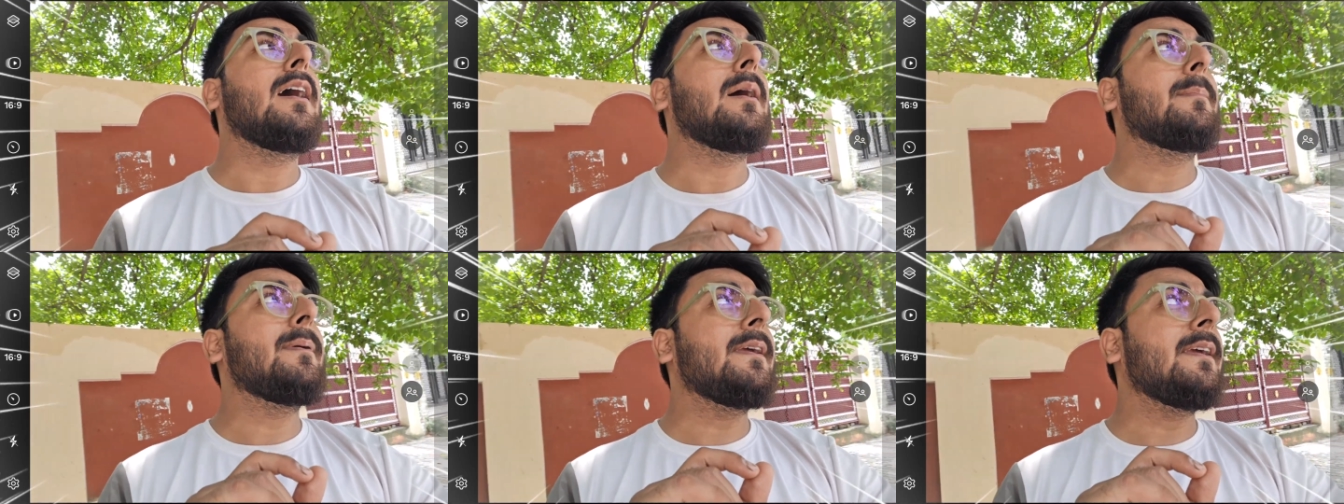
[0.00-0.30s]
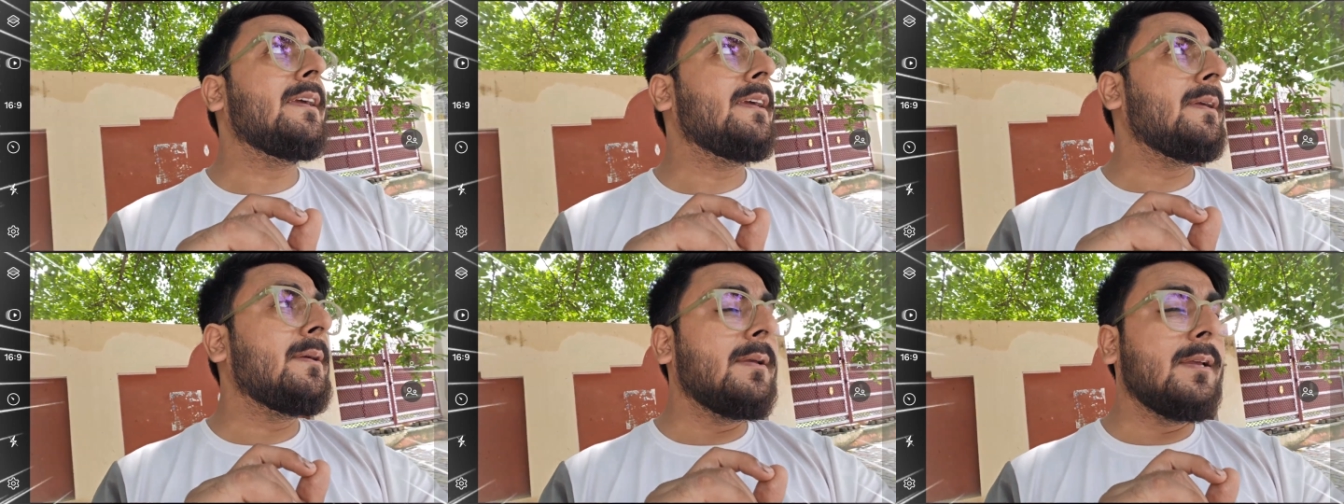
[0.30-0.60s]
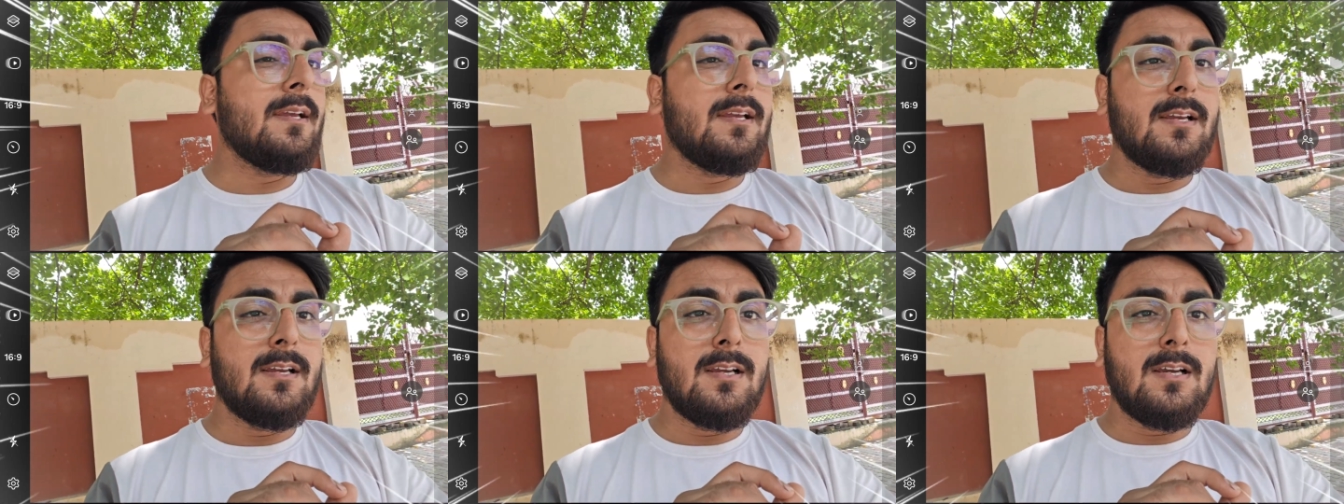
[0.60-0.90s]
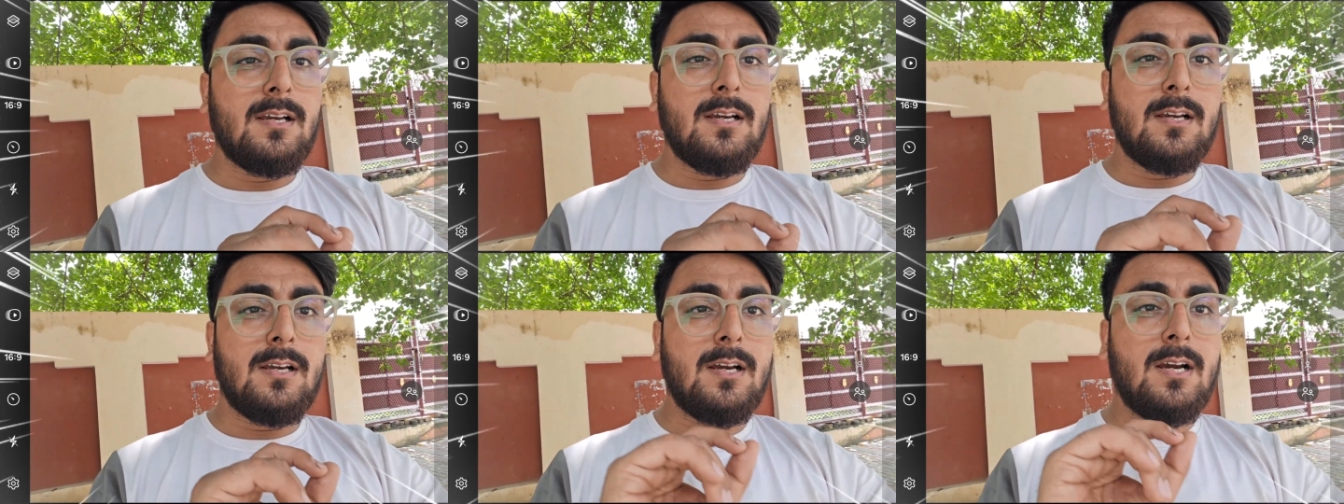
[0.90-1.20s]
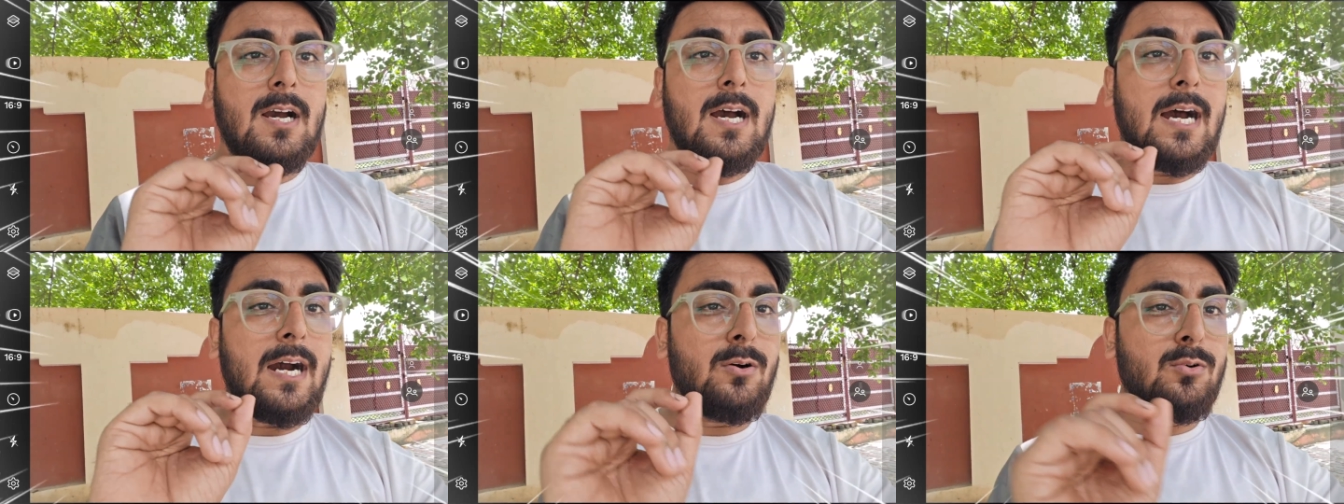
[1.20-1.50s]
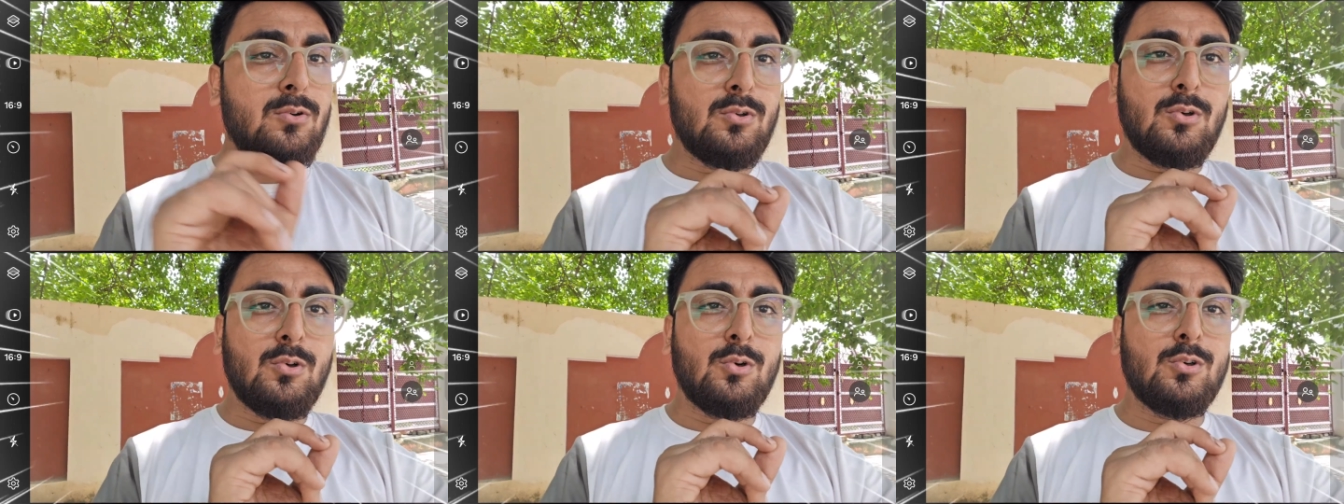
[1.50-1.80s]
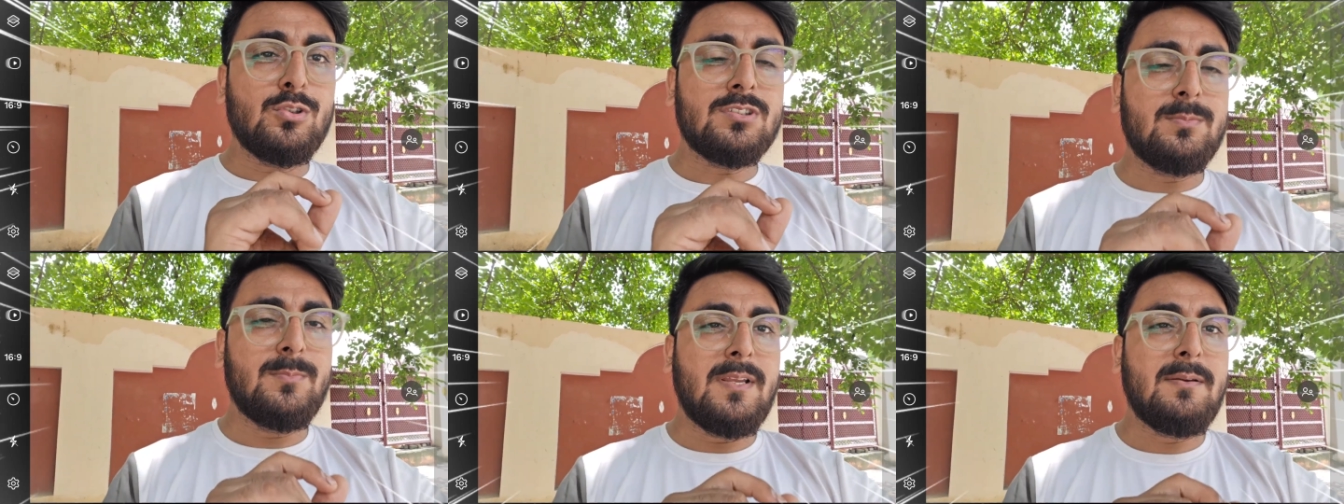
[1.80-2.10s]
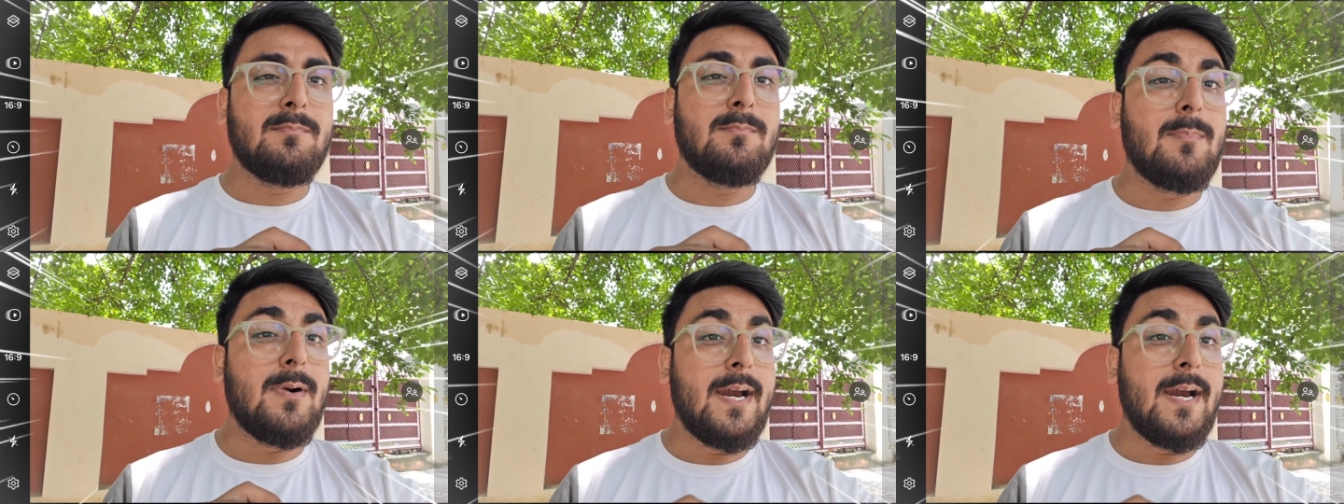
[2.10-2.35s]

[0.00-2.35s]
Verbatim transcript: अभी आउटडोर्स में